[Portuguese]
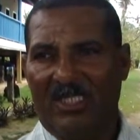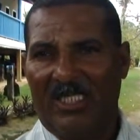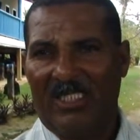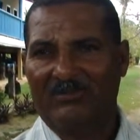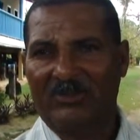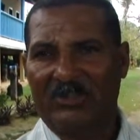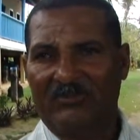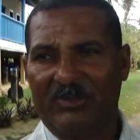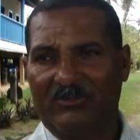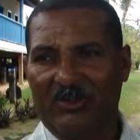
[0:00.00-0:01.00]
a meus,
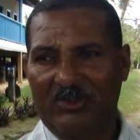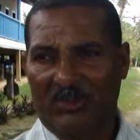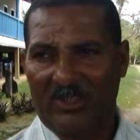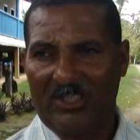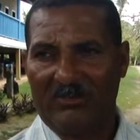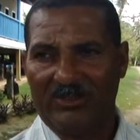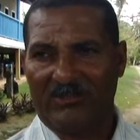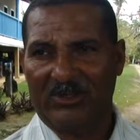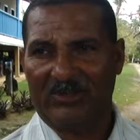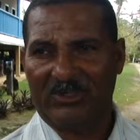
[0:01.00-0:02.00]
amigos, meus colegas, meus
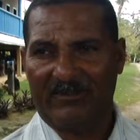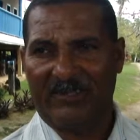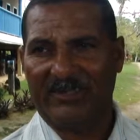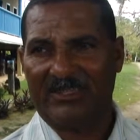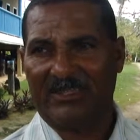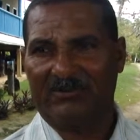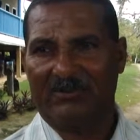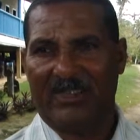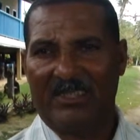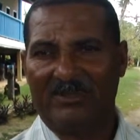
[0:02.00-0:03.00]
amigos que nós estamos tá fazendo essa
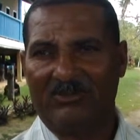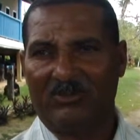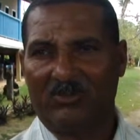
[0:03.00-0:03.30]
filmagem.